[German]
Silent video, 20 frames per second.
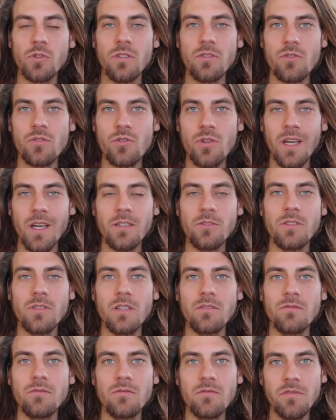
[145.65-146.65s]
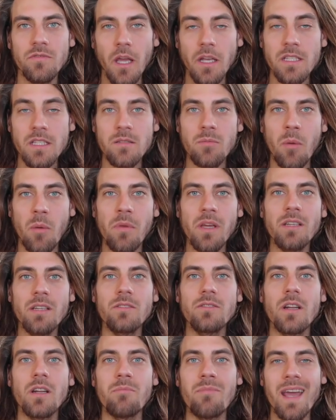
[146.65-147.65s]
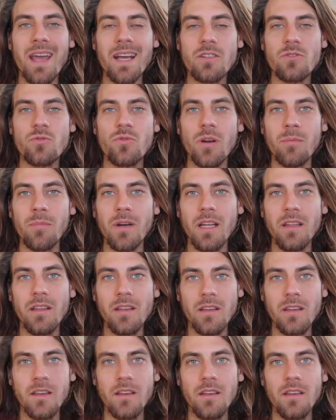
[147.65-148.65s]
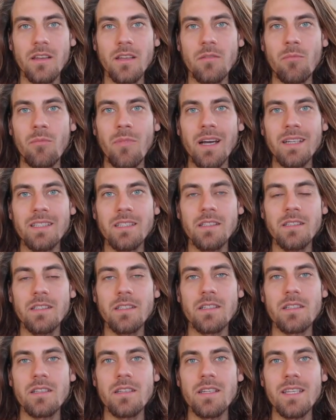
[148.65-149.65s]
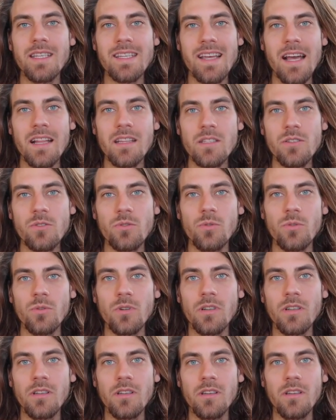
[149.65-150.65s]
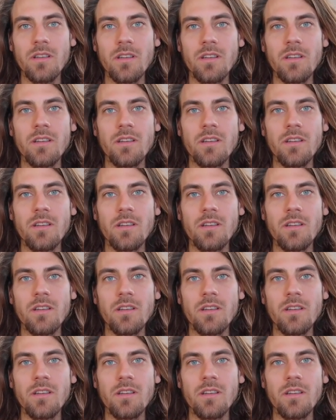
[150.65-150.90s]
schaust so an und dann fährst du mal mit und dann merkst du, ob manche Dinge sind nicht ganz so